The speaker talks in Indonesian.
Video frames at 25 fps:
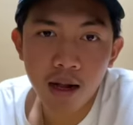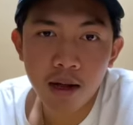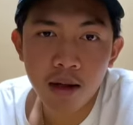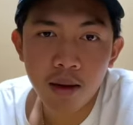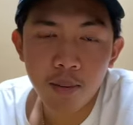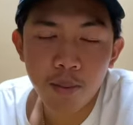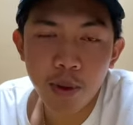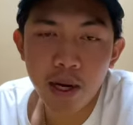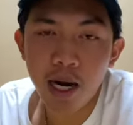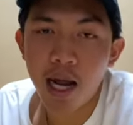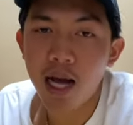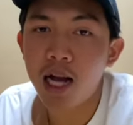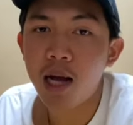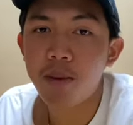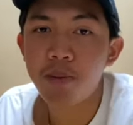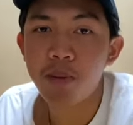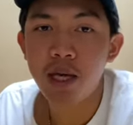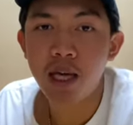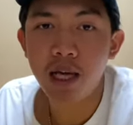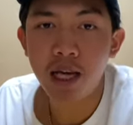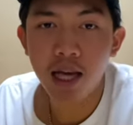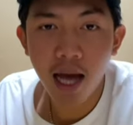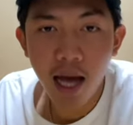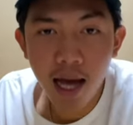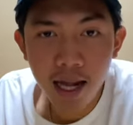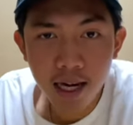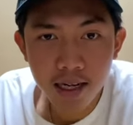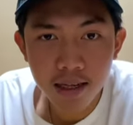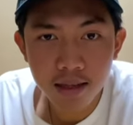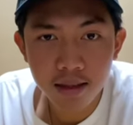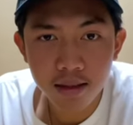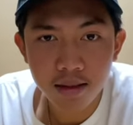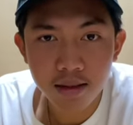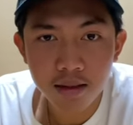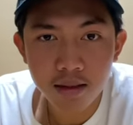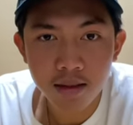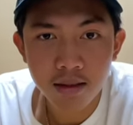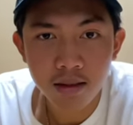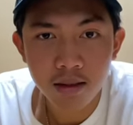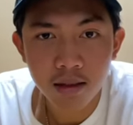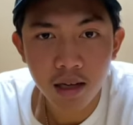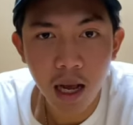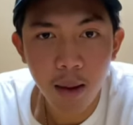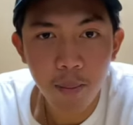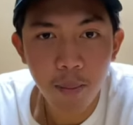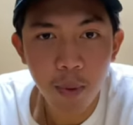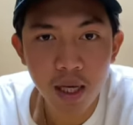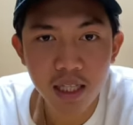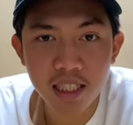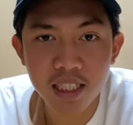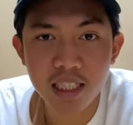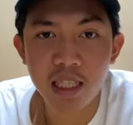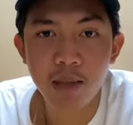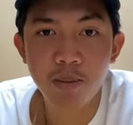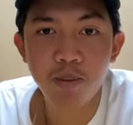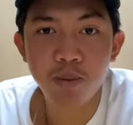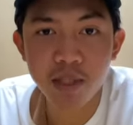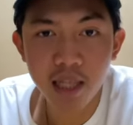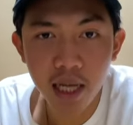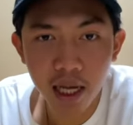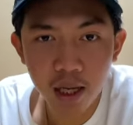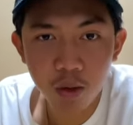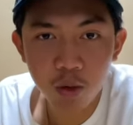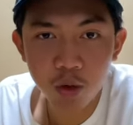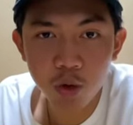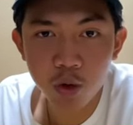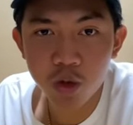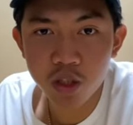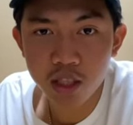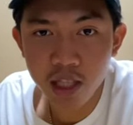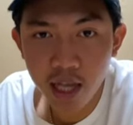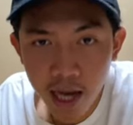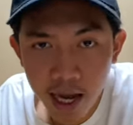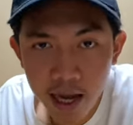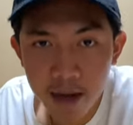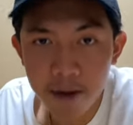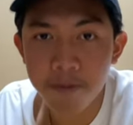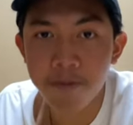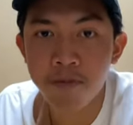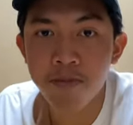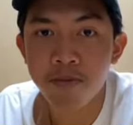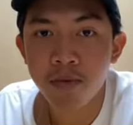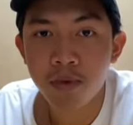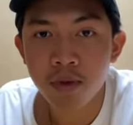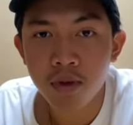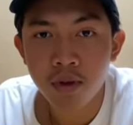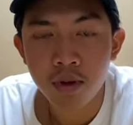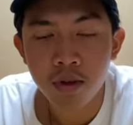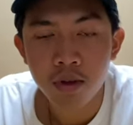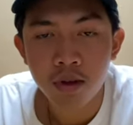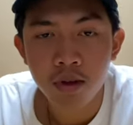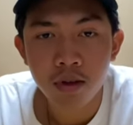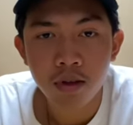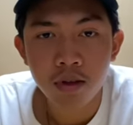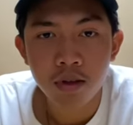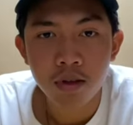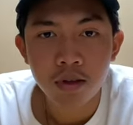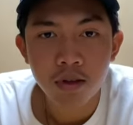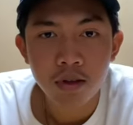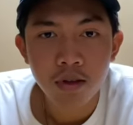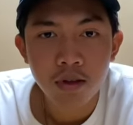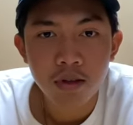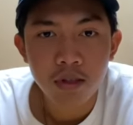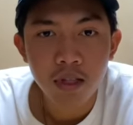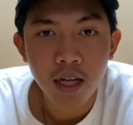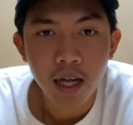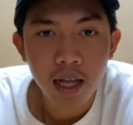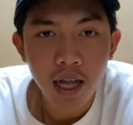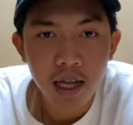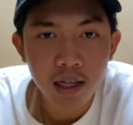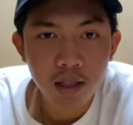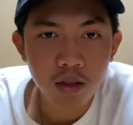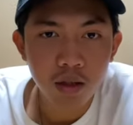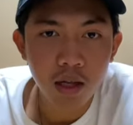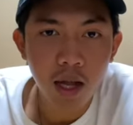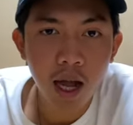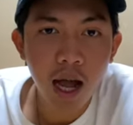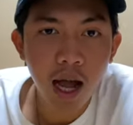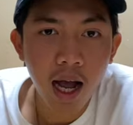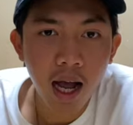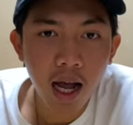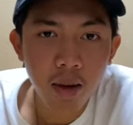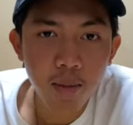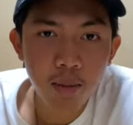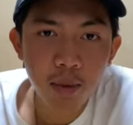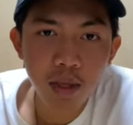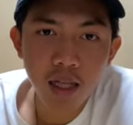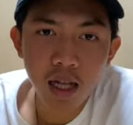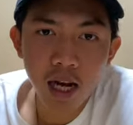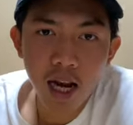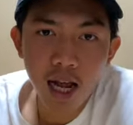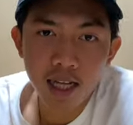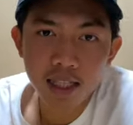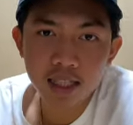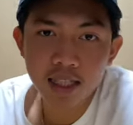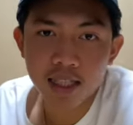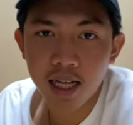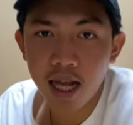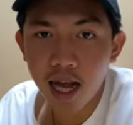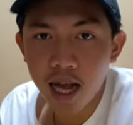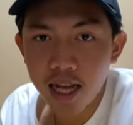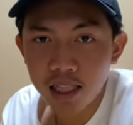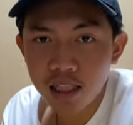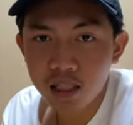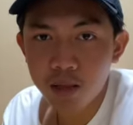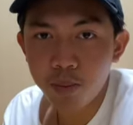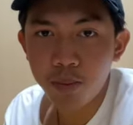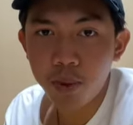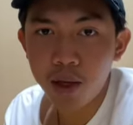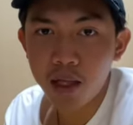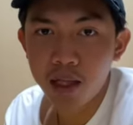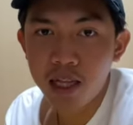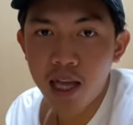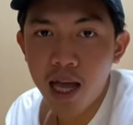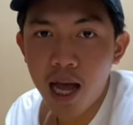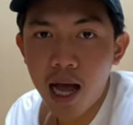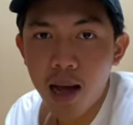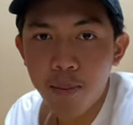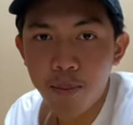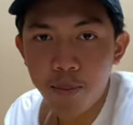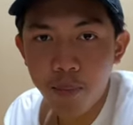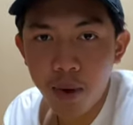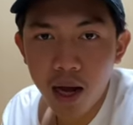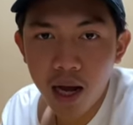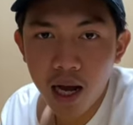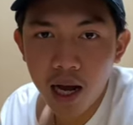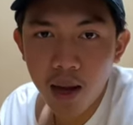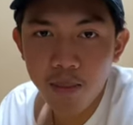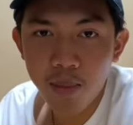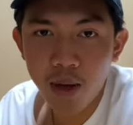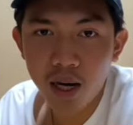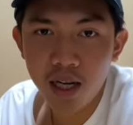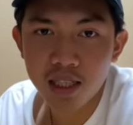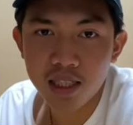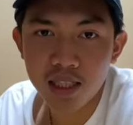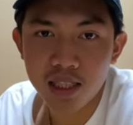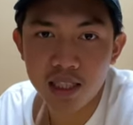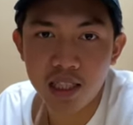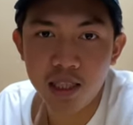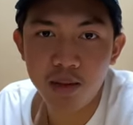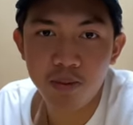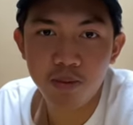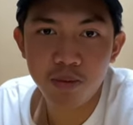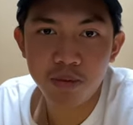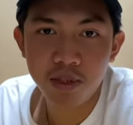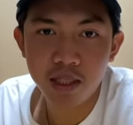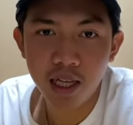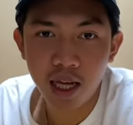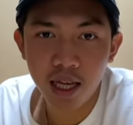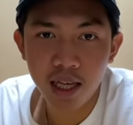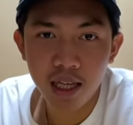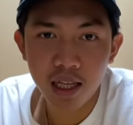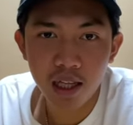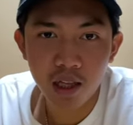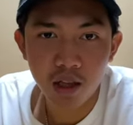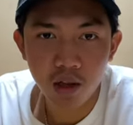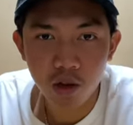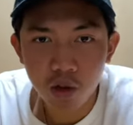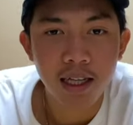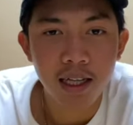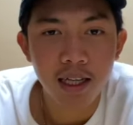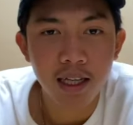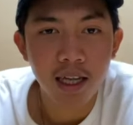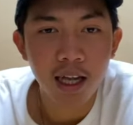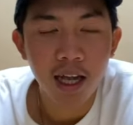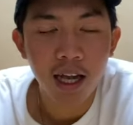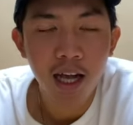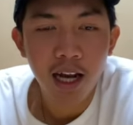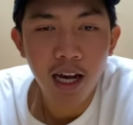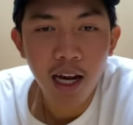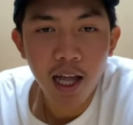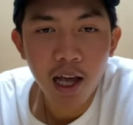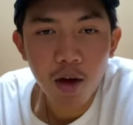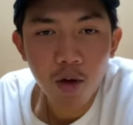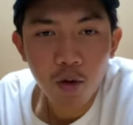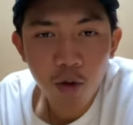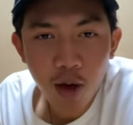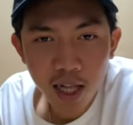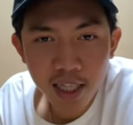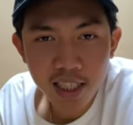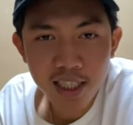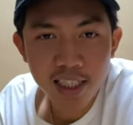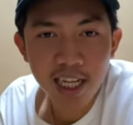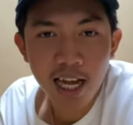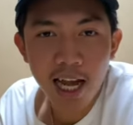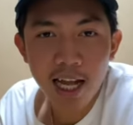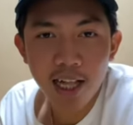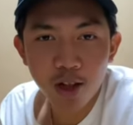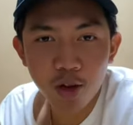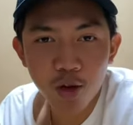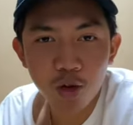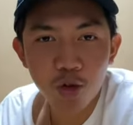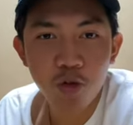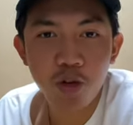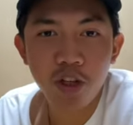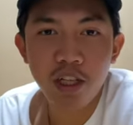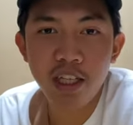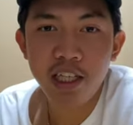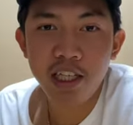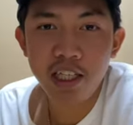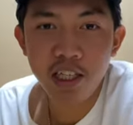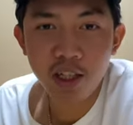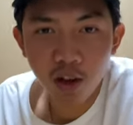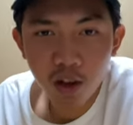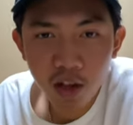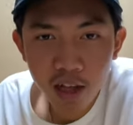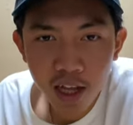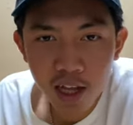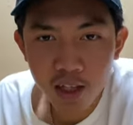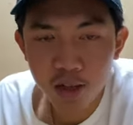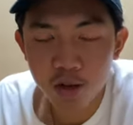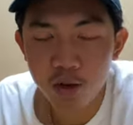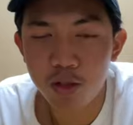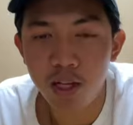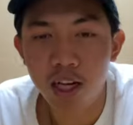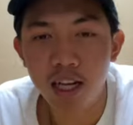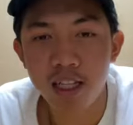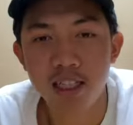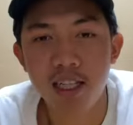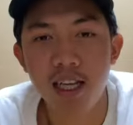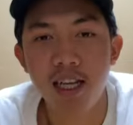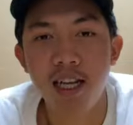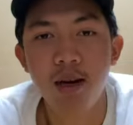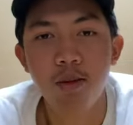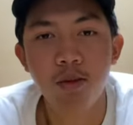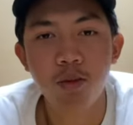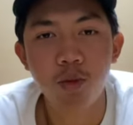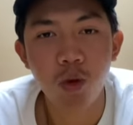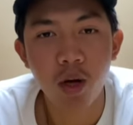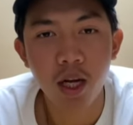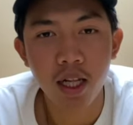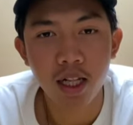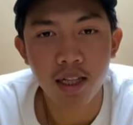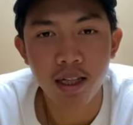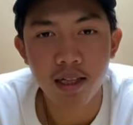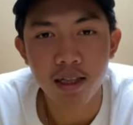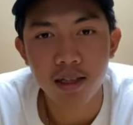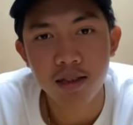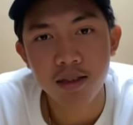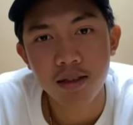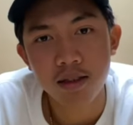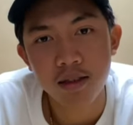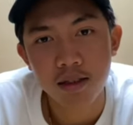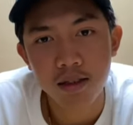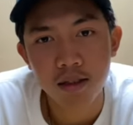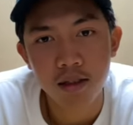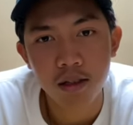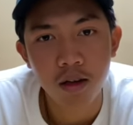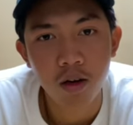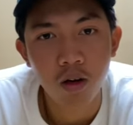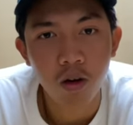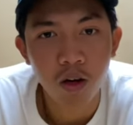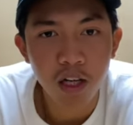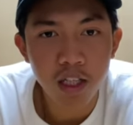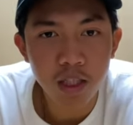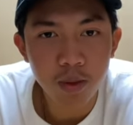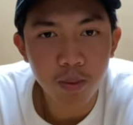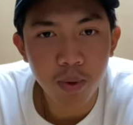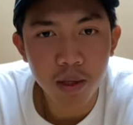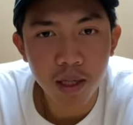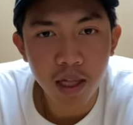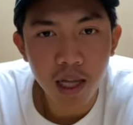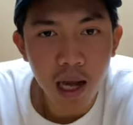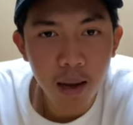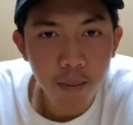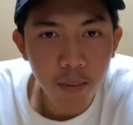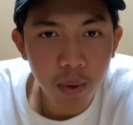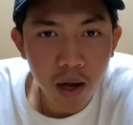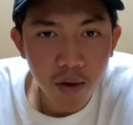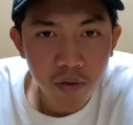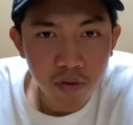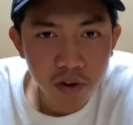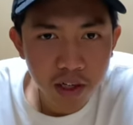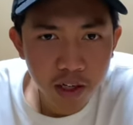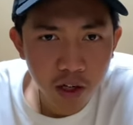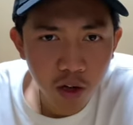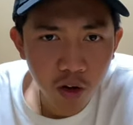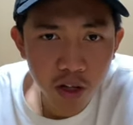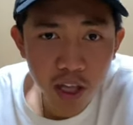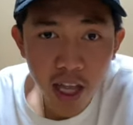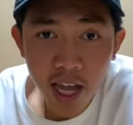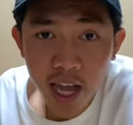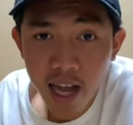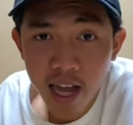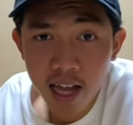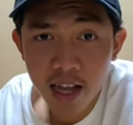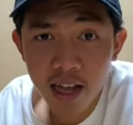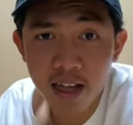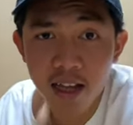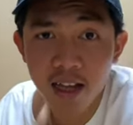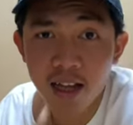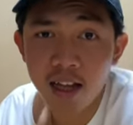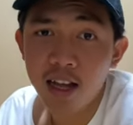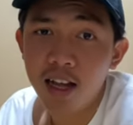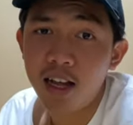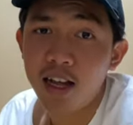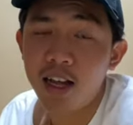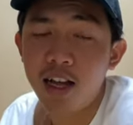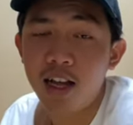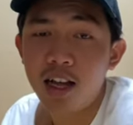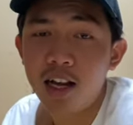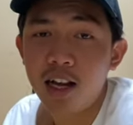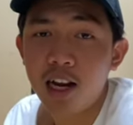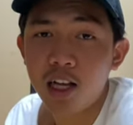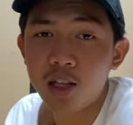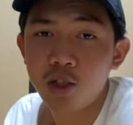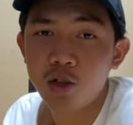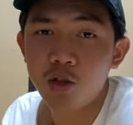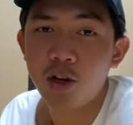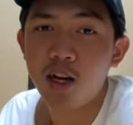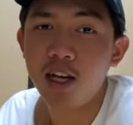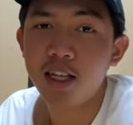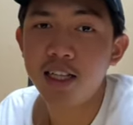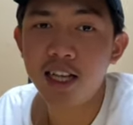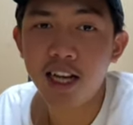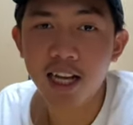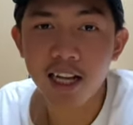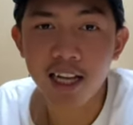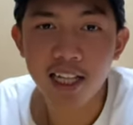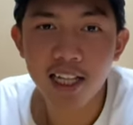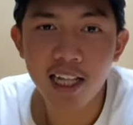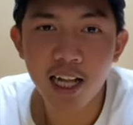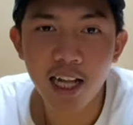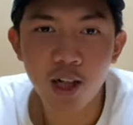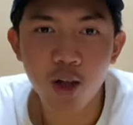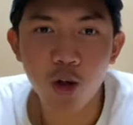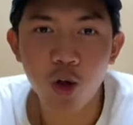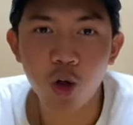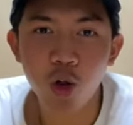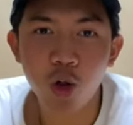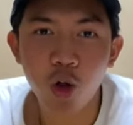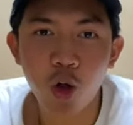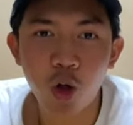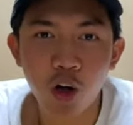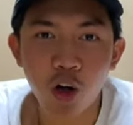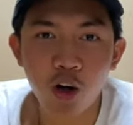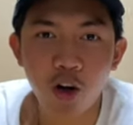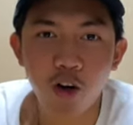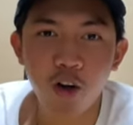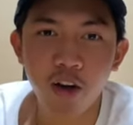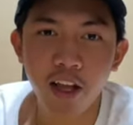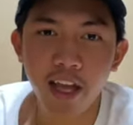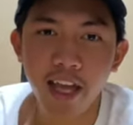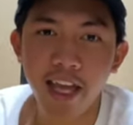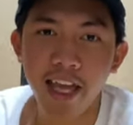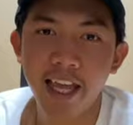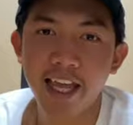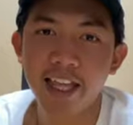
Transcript: penangkap ikan, kapal skipjack khususnya. Saya akan menjelaskan seperti apa kapal skipjack itu lewat satu video yang sudah saya buat. Oke, seperti apa videonya? Langsung aja kita tonton. Oke.